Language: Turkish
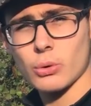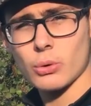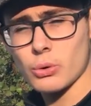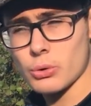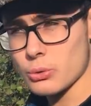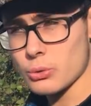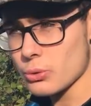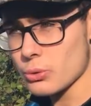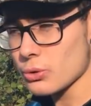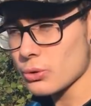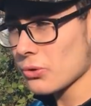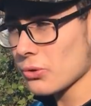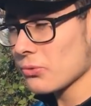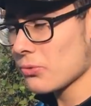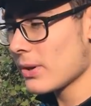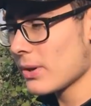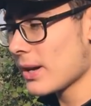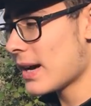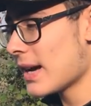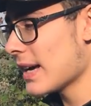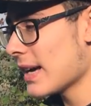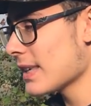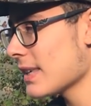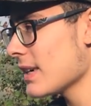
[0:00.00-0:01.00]
görürsünüz
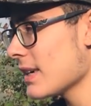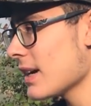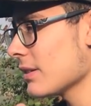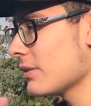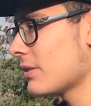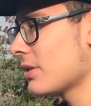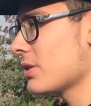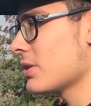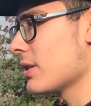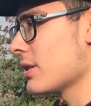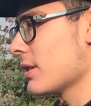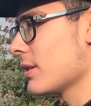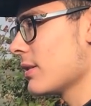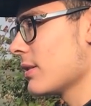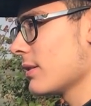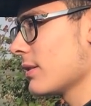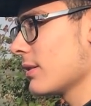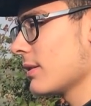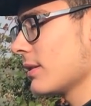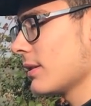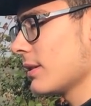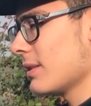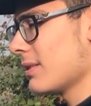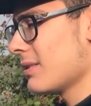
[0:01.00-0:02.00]
ve hangi atışı
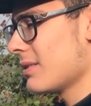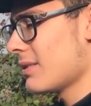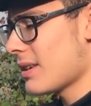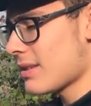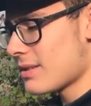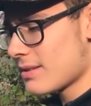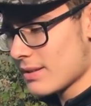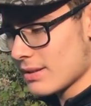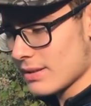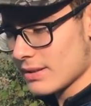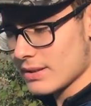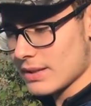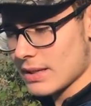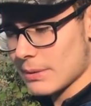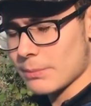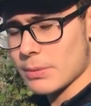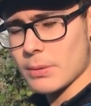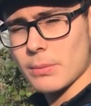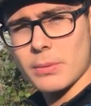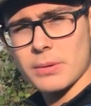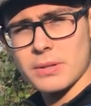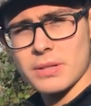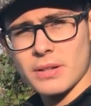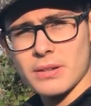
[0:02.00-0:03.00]
nasıl
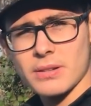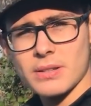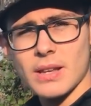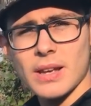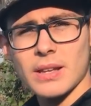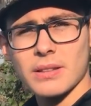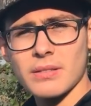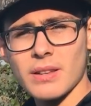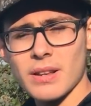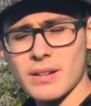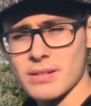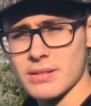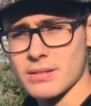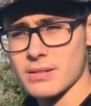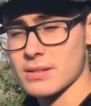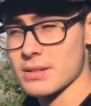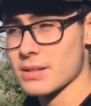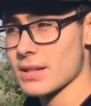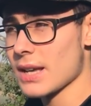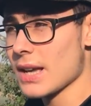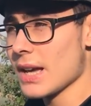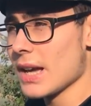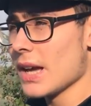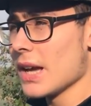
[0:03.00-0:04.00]
yapabileceğinizi
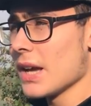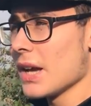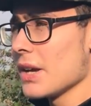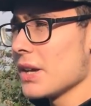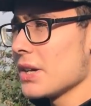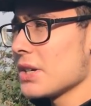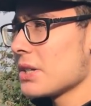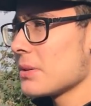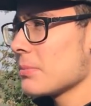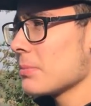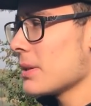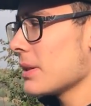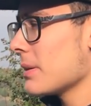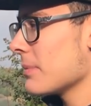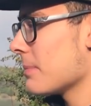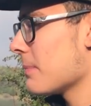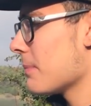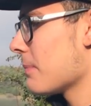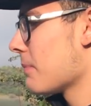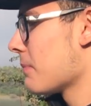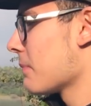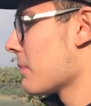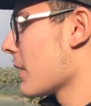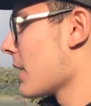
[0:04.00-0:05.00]
anlarsınız. Şimdi
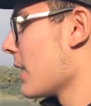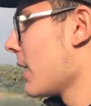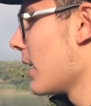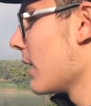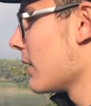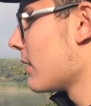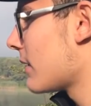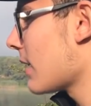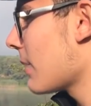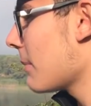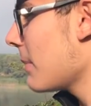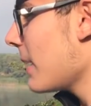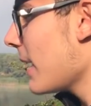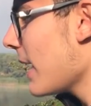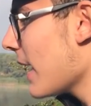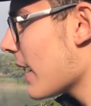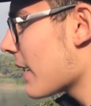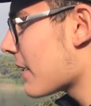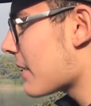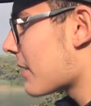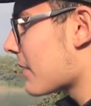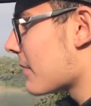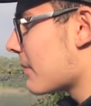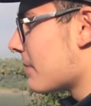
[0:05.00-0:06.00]
tabi
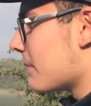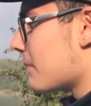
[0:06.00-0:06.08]
eğer